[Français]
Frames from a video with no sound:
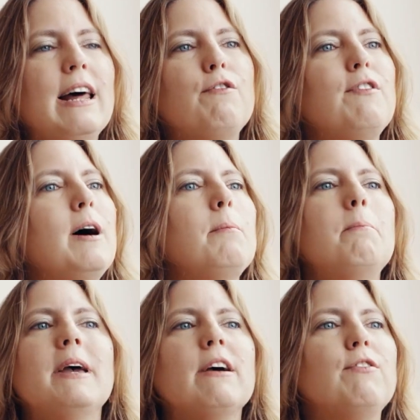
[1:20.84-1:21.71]
la femme
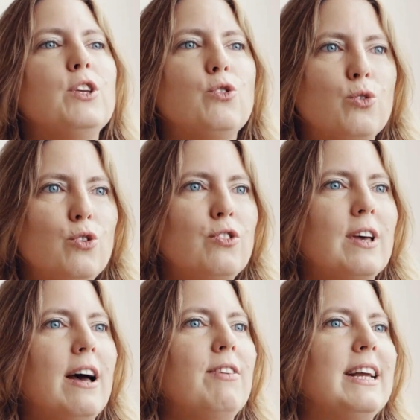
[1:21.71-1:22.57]
merveilleuse
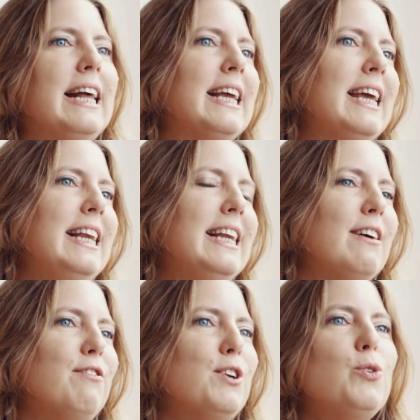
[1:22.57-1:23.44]
avec laquelle il
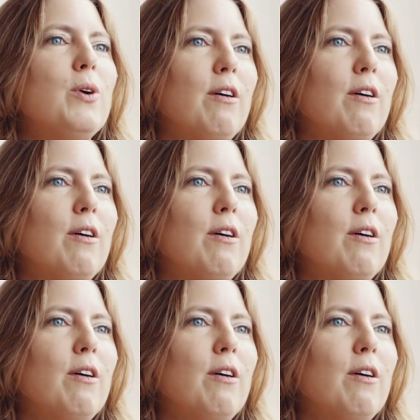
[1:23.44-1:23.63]
a vécu